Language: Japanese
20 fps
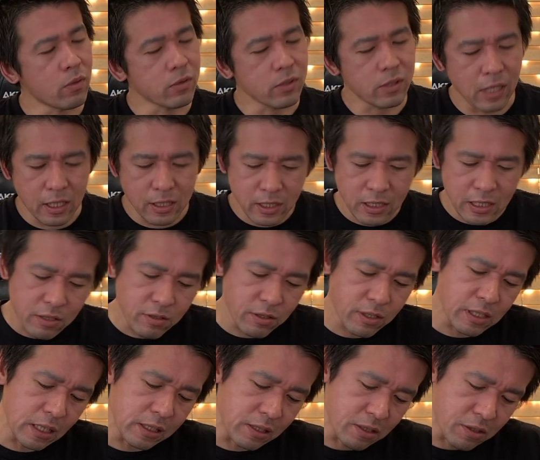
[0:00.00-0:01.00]
んセンチ近く
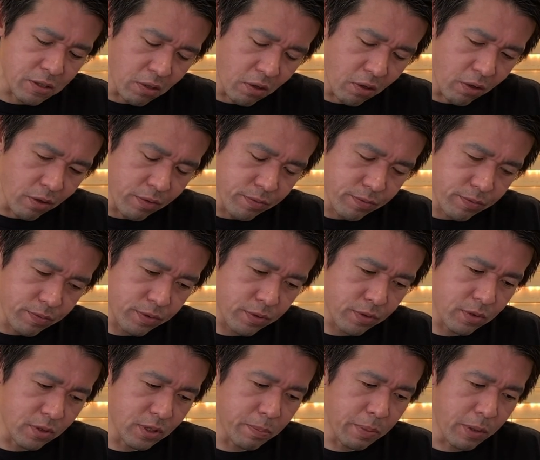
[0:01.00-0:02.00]
したんですよ。普
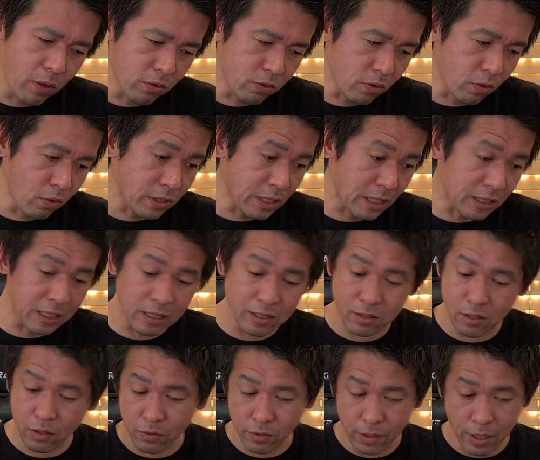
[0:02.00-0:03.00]
通にペロッと飲んじゃったんで
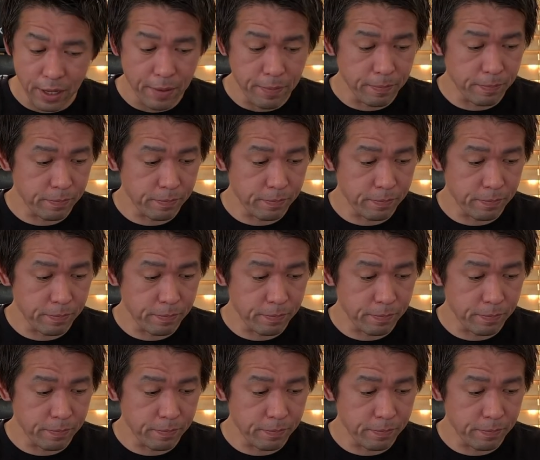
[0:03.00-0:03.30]
すけどね。